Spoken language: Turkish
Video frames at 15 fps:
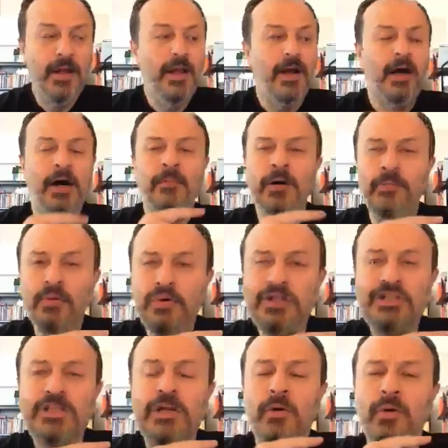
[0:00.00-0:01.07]
Ama bu
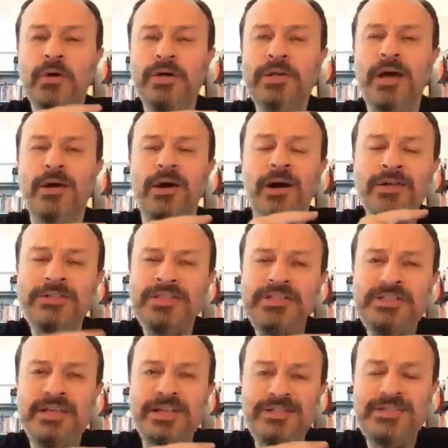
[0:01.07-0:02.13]
işte o kadar at
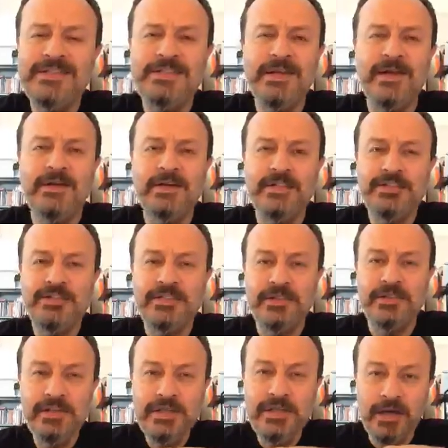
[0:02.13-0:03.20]
izi it izine
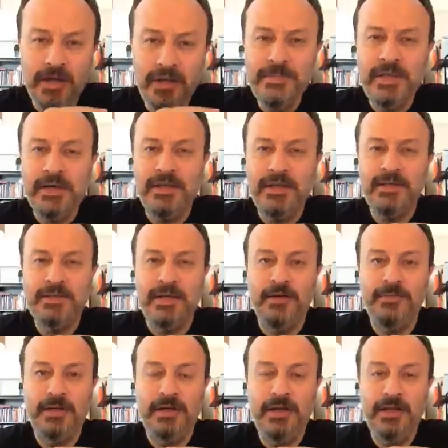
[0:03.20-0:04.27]
karıştırıldı ki amiyane
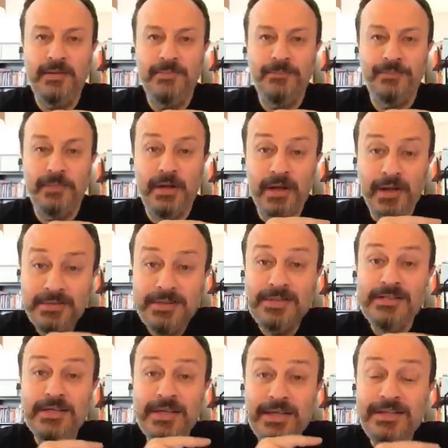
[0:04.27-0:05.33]
tabirle at
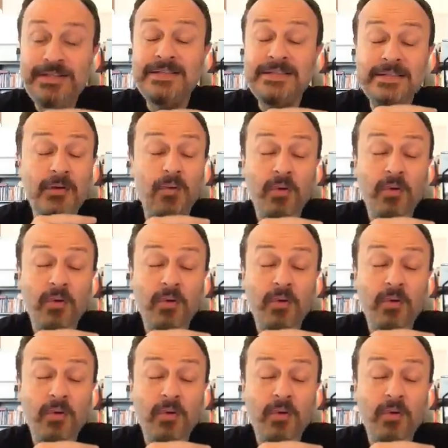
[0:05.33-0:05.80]
izi, it izini o